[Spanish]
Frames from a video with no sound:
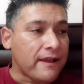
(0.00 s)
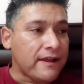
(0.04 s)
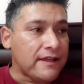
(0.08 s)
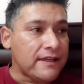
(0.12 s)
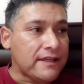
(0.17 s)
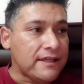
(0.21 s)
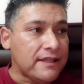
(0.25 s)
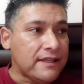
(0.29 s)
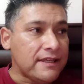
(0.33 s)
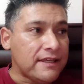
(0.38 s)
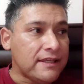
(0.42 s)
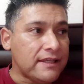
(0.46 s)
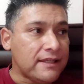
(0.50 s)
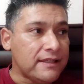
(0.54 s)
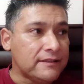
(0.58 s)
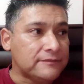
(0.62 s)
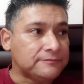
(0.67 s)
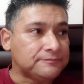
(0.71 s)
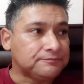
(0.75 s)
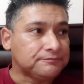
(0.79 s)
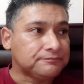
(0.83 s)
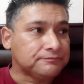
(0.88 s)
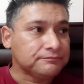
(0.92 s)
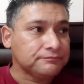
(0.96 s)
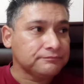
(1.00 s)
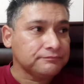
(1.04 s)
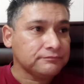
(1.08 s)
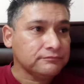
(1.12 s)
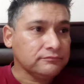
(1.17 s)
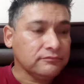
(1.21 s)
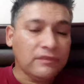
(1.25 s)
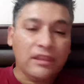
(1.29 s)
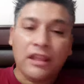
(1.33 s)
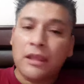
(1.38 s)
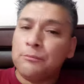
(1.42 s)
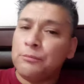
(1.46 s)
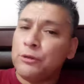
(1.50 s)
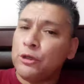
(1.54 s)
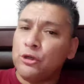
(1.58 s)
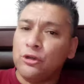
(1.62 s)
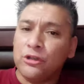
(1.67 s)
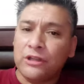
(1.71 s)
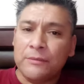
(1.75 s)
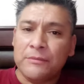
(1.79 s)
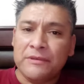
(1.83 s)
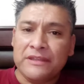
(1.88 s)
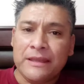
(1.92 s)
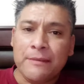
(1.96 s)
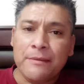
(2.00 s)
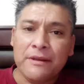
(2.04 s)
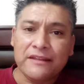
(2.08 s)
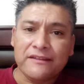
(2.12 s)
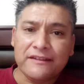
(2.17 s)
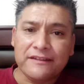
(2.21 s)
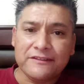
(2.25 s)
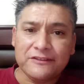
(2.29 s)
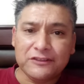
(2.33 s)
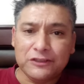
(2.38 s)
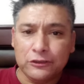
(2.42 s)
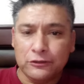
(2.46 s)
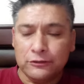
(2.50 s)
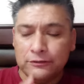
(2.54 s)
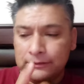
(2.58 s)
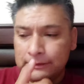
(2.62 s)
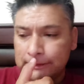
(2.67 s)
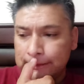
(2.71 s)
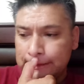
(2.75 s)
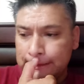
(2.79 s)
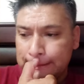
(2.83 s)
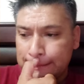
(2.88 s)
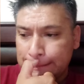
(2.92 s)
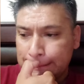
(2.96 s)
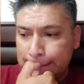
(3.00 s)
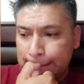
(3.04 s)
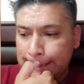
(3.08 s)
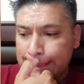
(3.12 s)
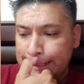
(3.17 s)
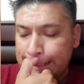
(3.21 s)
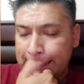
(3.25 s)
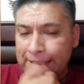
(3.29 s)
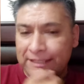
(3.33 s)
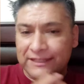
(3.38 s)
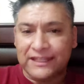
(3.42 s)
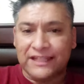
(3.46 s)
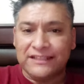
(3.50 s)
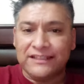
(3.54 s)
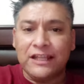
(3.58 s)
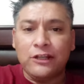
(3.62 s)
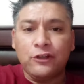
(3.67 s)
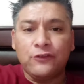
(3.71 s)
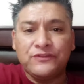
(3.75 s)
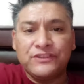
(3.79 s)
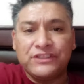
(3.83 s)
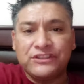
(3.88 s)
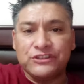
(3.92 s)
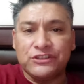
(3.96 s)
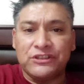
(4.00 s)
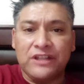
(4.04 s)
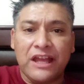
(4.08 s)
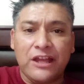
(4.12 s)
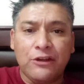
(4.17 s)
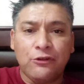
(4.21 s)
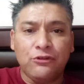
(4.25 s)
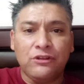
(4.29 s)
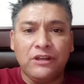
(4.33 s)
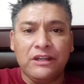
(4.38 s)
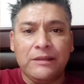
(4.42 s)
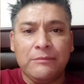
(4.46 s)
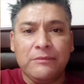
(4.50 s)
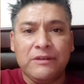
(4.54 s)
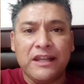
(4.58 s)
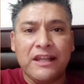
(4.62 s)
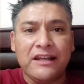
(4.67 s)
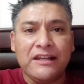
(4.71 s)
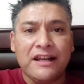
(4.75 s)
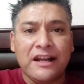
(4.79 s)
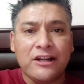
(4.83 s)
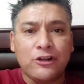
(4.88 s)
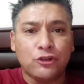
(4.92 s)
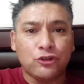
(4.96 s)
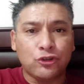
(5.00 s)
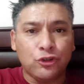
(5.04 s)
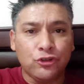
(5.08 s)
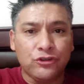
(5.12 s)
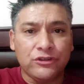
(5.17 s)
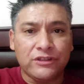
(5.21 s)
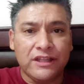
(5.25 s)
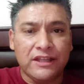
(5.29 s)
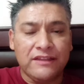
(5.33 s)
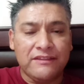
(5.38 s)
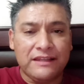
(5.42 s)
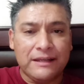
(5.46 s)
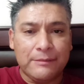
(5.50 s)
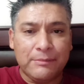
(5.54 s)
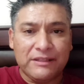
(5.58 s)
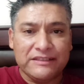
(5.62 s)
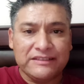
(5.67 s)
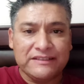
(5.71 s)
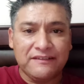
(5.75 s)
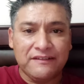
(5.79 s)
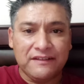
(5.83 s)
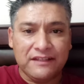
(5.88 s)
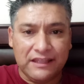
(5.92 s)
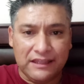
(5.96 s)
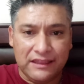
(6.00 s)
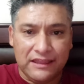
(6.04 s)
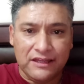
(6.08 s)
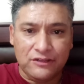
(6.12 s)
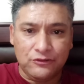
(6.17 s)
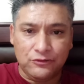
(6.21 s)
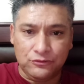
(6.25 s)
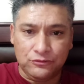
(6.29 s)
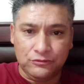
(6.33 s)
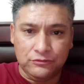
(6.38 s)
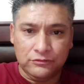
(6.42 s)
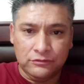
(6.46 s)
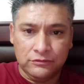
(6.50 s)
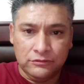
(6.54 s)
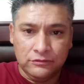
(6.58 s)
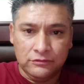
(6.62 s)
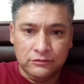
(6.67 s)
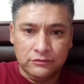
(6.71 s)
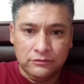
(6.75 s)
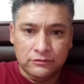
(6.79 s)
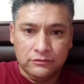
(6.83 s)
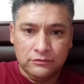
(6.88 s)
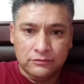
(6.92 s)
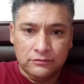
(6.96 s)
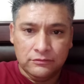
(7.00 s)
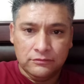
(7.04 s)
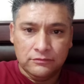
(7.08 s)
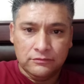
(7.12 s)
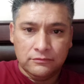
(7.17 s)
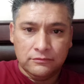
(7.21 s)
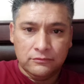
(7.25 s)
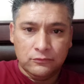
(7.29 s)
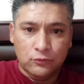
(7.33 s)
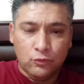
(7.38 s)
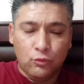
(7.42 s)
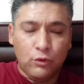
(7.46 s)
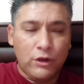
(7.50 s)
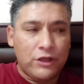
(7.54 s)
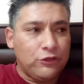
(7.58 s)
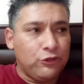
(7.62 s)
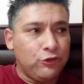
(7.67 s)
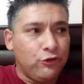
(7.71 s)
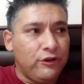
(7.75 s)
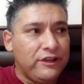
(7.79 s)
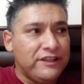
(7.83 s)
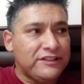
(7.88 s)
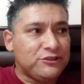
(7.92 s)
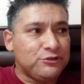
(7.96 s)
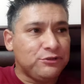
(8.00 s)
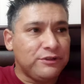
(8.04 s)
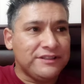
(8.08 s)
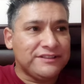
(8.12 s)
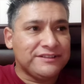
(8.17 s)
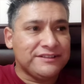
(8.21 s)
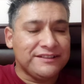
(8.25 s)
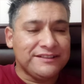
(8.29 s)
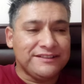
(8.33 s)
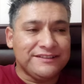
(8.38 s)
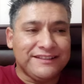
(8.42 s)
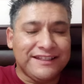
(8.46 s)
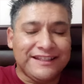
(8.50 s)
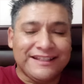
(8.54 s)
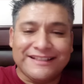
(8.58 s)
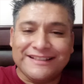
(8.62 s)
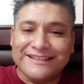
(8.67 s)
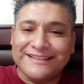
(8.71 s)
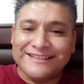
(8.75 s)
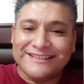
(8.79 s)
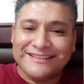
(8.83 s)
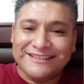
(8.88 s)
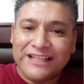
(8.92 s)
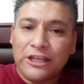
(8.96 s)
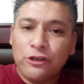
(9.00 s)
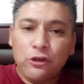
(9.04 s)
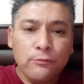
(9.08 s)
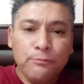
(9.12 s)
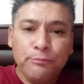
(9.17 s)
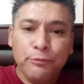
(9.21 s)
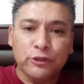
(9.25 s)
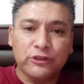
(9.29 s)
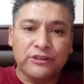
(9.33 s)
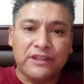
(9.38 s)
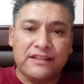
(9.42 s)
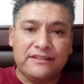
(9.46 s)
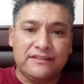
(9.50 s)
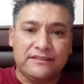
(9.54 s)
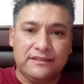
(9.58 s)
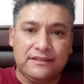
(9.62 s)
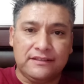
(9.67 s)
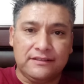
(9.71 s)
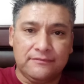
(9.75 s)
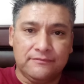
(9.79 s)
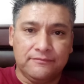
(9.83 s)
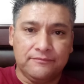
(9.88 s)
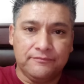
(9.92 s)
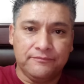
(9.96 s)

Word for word: Eh, pero lo que me llama la atención es que está tan obsesionada con eliminar la rotonda de la Plaza Baquedano, cuando eso es de cero importancia.